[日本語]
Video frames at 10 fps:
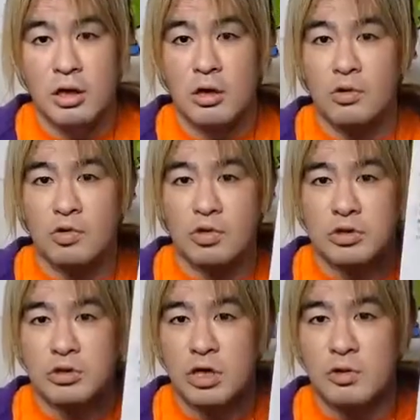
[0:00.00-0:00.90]
この
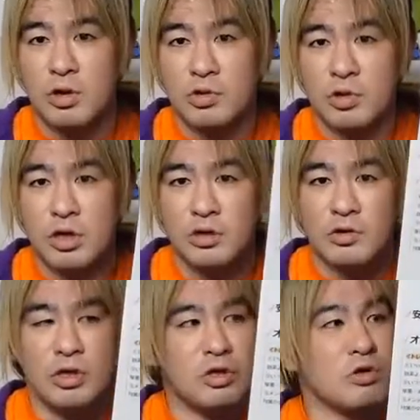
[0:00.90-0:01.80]
室内は
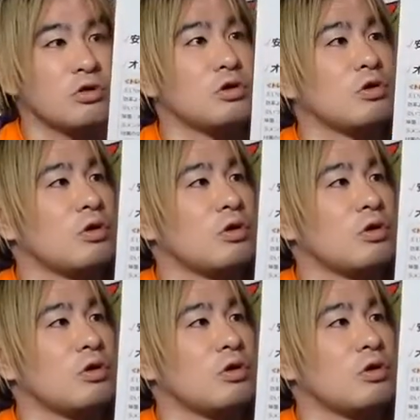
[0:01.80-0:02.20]
トレイルフレッシュ